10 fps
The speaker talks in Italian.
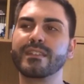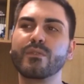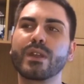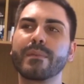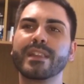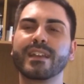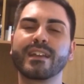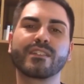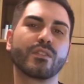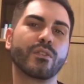sicuramente
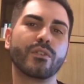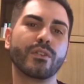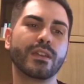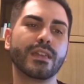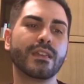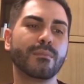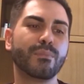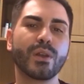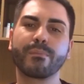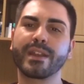che sono i
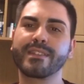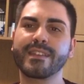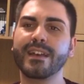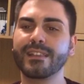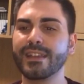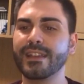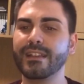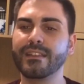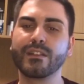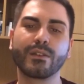più
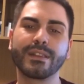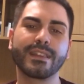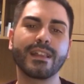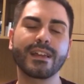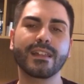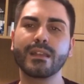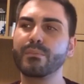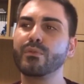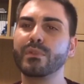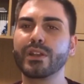apprezzati sicuramente dal grande
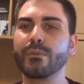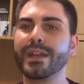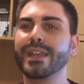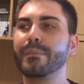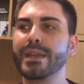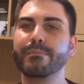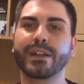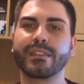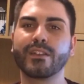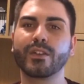pubblico, ma da me in
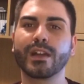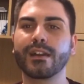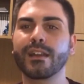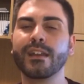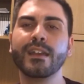particolare.